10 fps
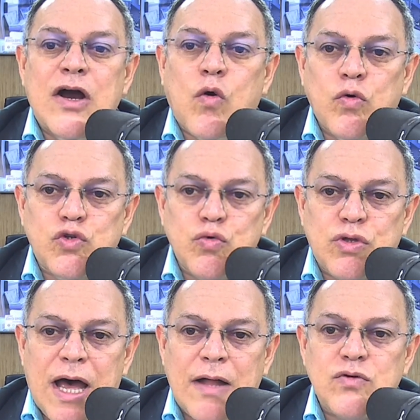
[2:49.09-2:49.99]

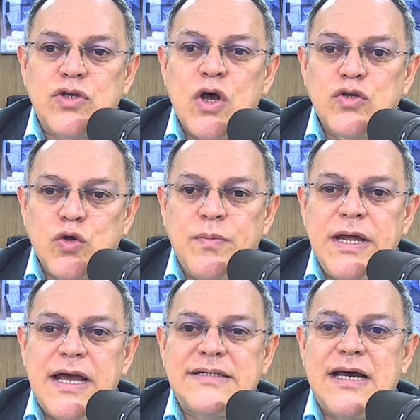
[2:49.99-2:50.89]
consultados
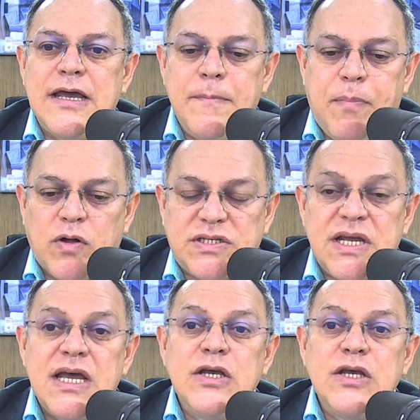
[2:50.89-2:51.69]
sobre essa hipótese.